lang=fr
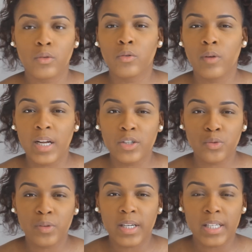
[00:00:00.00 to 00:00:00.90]
Donc voilà, je
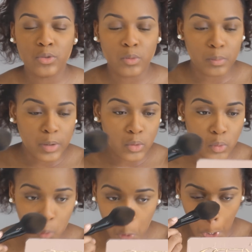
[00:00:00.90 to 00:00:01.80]
viens estomper du
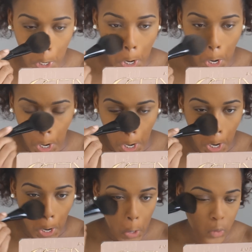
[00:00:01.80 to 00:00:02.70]
coup
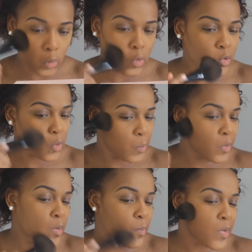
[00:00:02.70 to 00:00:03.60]
tout le
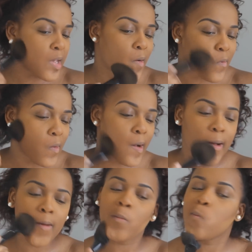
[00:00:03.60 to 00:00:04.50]
surplus qu'il peut y avoir.